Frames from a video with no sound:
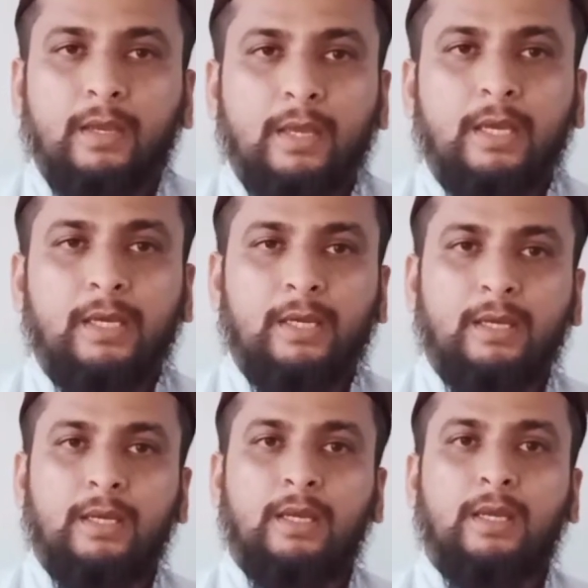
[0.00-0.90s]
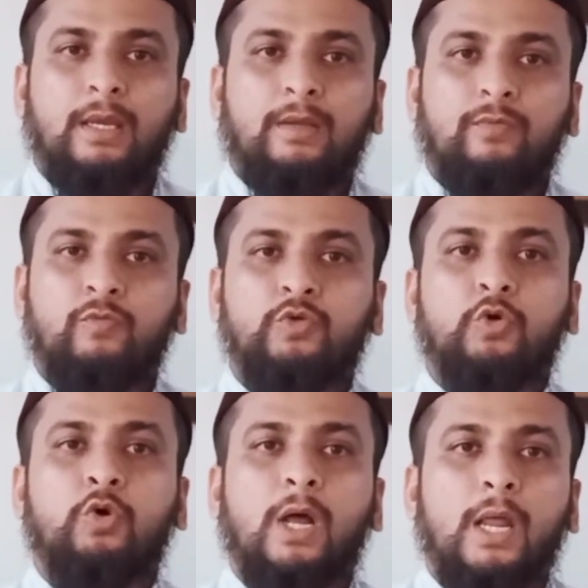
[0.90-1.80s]
कि वो जो
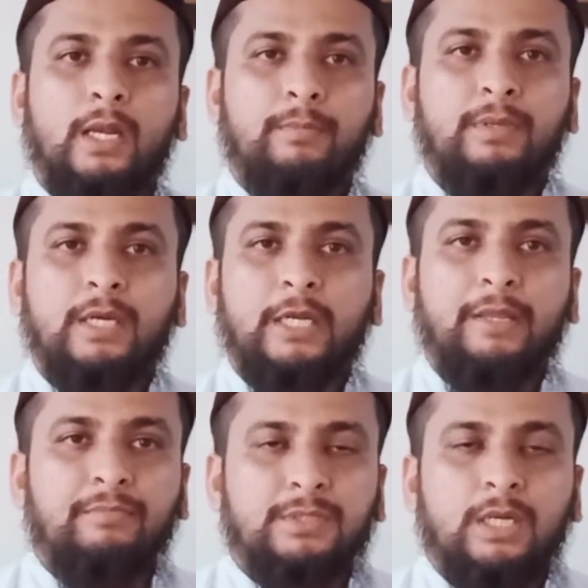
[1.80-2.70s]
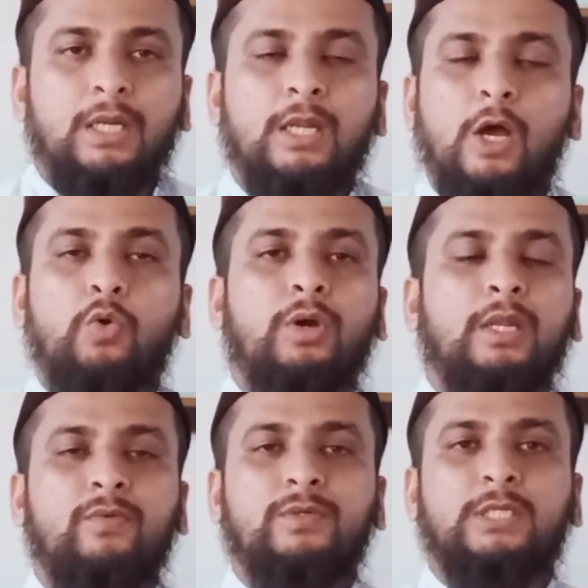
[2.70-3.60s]
कुरान नबी करीम सल्लल्लाहु
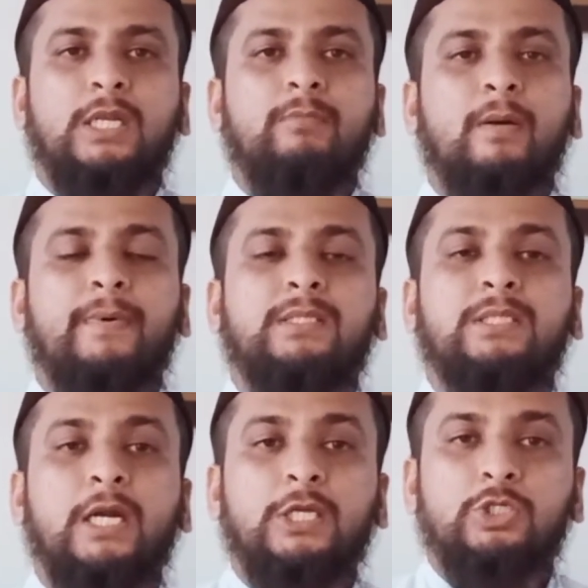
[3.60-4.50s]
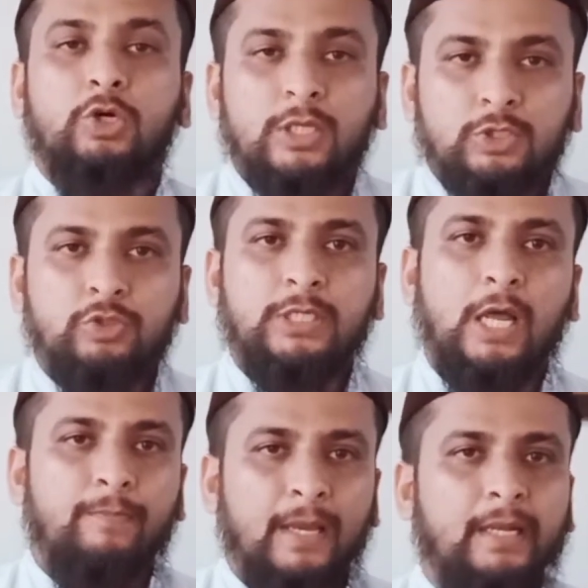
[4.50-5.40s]
अलैहि वसल्लम पर साढ़े चौदह सौ साल
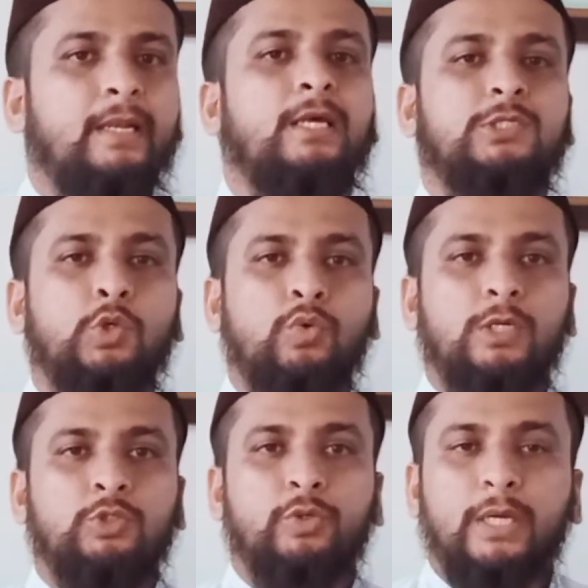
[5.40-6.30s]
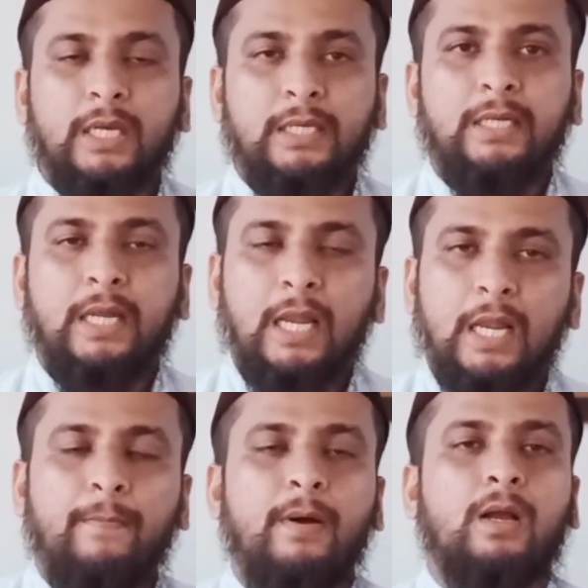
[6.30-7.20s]
पहले नाजिल हुआ जो यकीनन
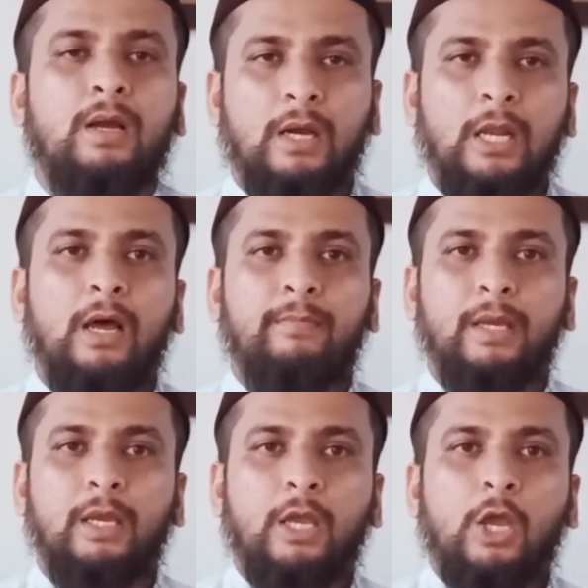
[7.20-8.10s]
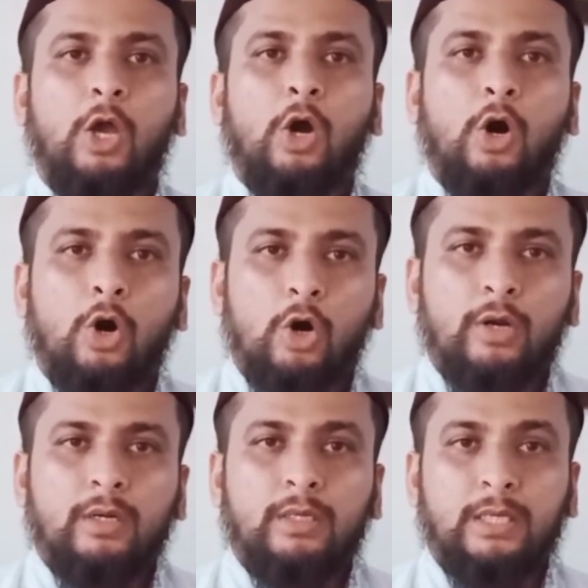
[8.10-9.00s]
अल्लाह पाक का कलाम है
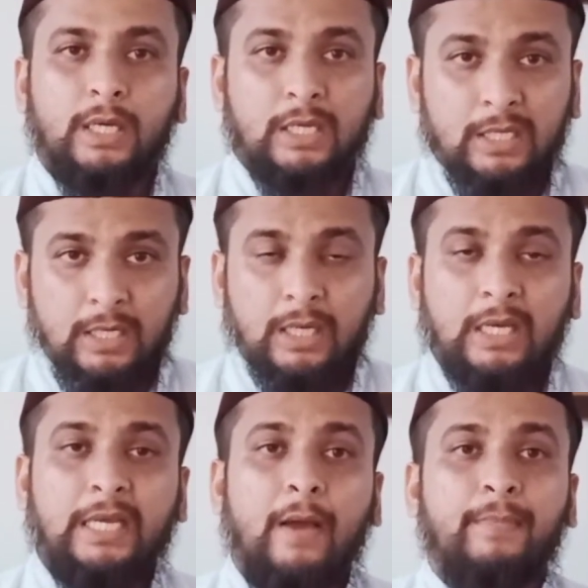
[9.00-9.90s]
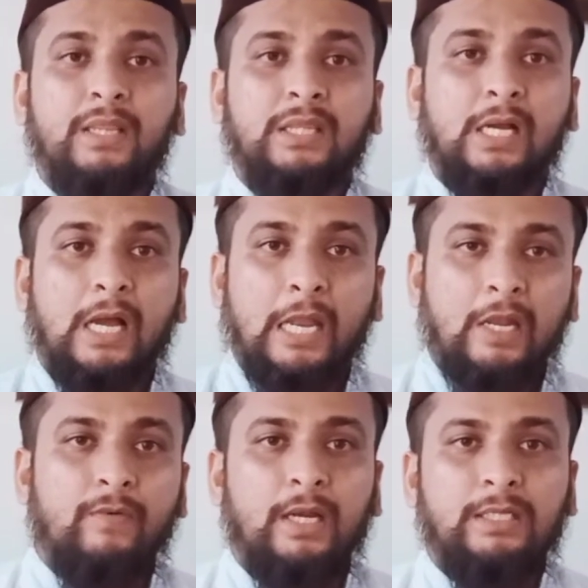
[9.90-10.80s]
और यकीनन क़यामत तक आने
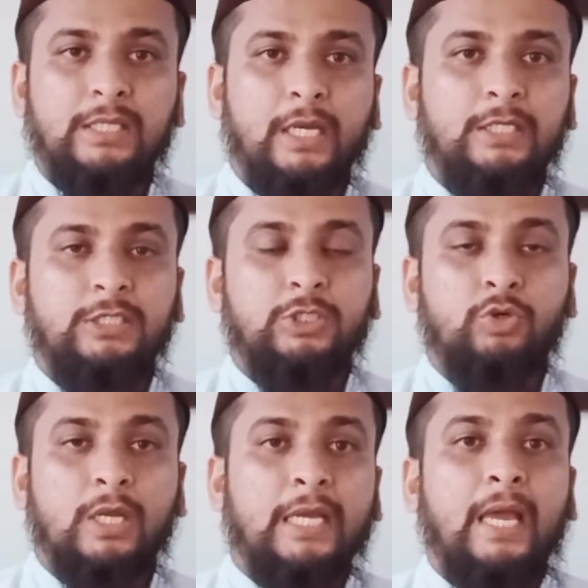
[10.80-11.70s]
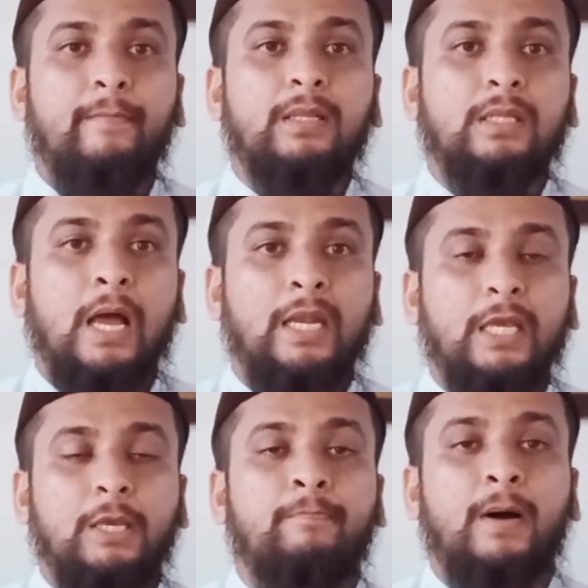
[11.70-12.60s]
वाली सारी चीज़ और क़यामत आने
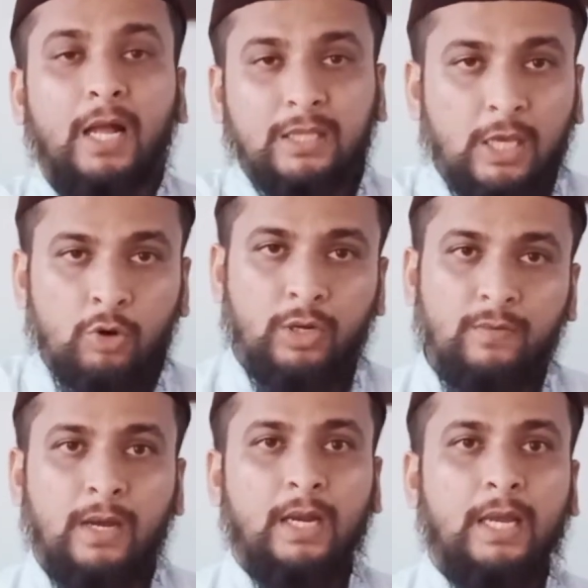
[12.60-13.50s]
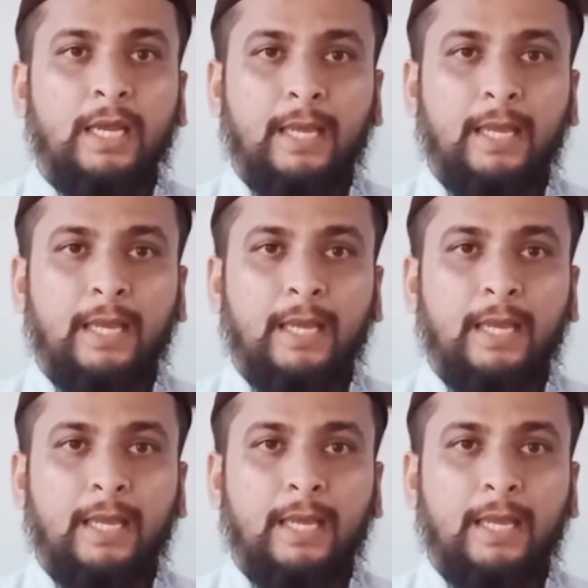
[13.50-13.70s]
के बाद क्या होने वाला है